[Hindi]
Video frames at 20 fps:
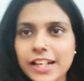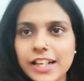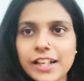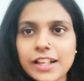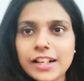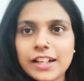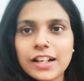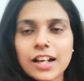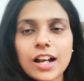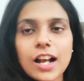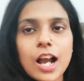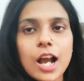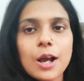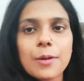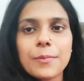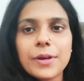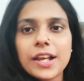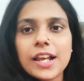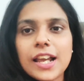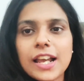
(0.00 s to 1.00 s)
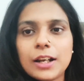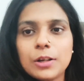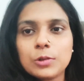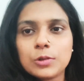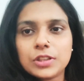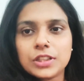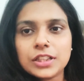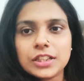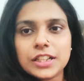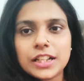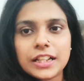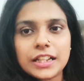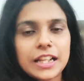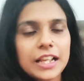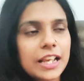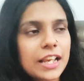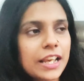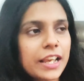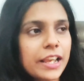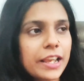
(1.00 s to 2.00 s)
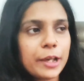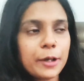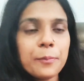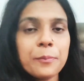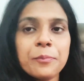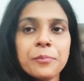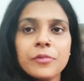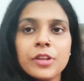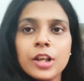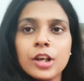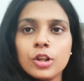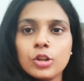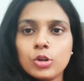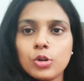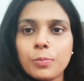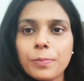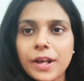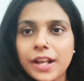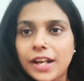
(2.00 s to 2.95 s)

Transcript: ये इनका काम है एनओसी देते हैं ये तो